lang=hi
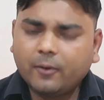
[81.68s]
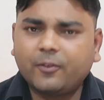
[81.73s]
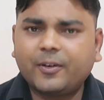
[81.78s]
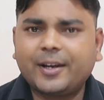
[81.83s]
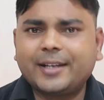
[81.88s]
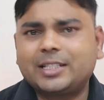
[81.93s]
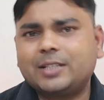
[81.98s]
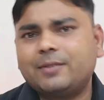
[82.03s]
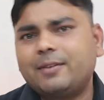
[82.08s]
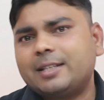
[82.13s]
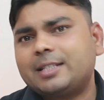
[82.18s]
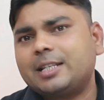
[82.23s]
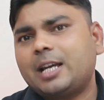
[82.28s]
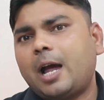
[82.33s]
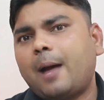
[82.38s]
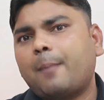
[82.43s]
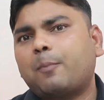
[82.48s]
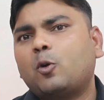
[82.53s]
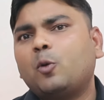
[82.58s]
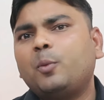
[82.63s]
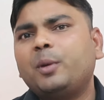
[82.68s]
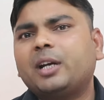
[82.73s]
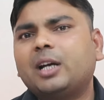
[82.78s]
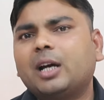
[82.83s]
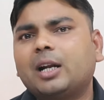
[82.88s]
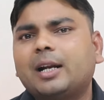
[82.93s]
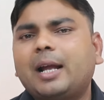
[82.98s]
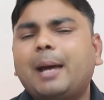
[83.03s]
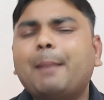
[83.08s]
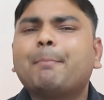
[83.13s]
वैसे वैसे आपको भी
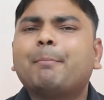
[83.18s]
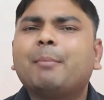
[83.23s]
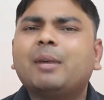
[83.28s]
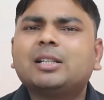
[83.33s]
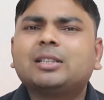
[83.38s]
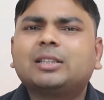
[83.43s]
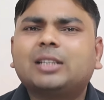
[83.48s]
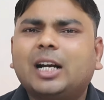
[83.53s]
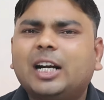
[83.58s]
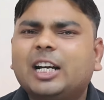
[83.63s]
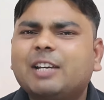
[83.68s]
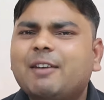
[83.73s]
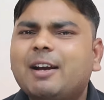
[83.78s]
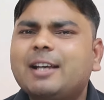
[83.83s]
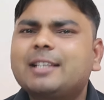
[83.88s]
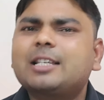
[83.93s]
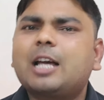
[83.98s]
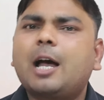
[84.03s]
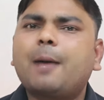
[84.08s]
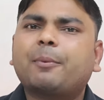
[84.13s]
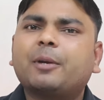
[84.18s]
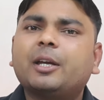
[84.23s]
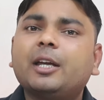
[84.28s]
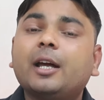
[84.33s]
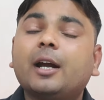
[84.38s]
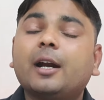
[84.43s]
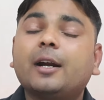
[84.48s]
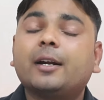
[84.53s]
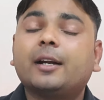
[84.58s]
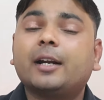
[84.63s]
करना है मंत्रा डिवाइस
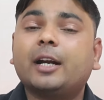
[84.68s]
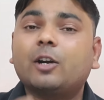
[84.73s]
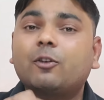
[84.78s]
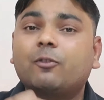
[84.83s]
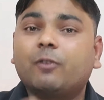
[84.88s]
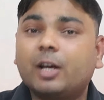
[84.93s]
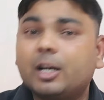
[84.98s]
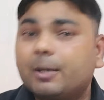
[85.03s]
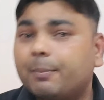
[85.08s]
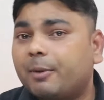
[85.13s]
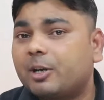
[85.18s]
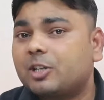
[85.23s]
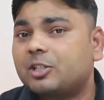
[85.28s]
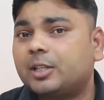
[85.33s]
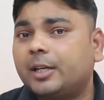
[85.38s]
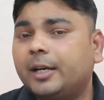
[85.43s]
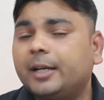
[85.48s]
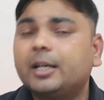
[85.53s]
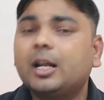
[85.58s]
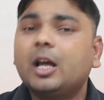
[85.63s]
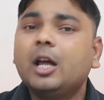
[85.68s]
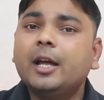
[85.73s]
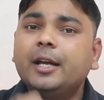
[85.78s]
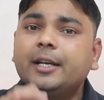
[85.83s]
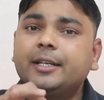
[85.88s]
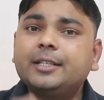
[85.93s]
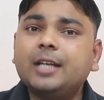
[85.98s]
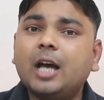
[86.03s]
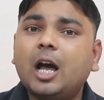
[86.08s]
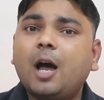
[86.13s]
आपकी 101 परसेंट
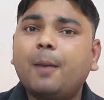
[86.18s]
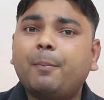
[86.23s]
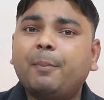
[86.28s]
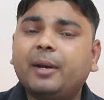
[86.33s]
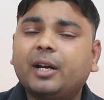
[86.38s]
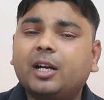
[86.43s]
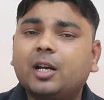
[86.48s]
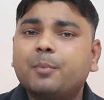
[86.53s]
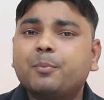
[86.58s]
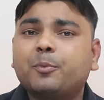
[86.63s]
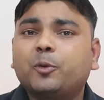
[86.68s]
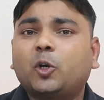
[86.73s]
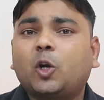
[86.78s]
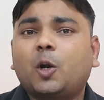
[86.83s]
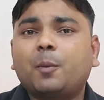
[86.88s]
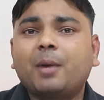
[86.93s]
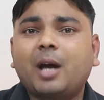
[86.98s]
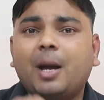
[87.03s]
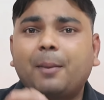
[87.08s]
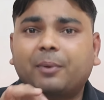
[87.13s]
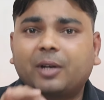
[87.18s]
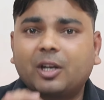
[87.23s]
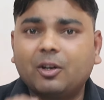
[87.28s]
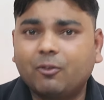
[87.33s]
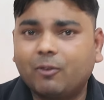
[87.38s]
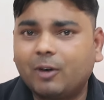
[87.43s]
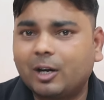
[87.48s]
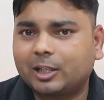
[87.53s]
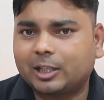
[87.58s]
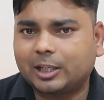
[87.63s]
यहाँ पे कंप्यूटर में आपके
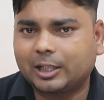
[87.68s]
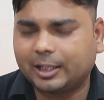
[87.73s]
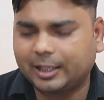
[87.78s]
वर्क